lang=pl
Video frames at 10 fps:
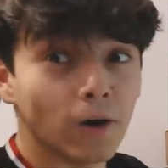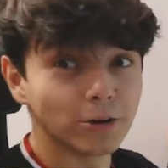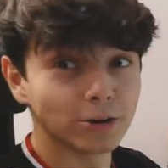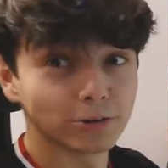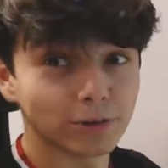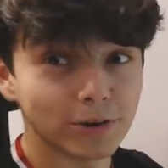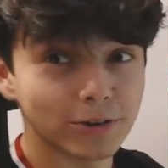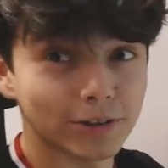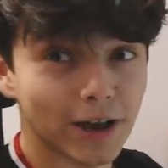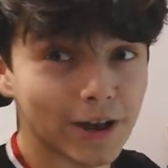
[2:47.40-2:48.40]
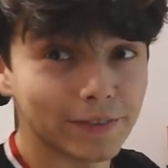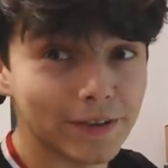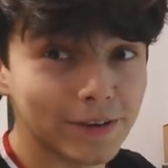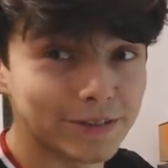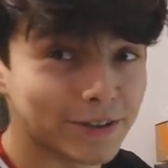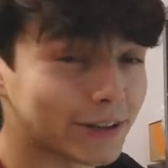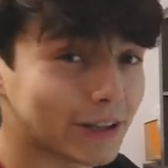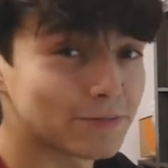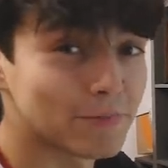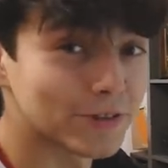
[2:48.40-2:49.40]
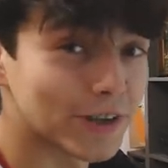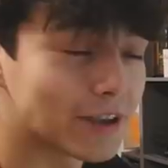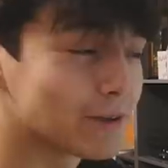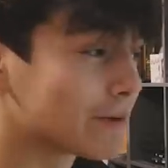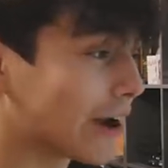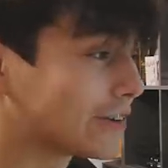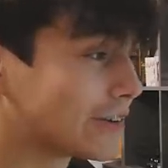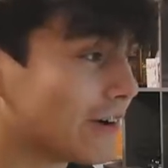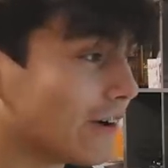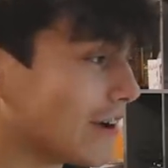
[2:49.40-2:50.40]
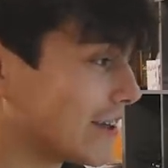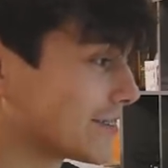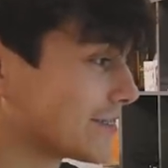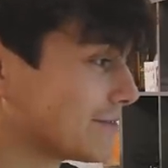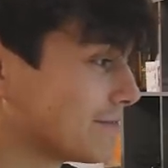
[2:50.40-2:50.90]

Chociaż to jest ten, cytat z piosenki Braci Golec.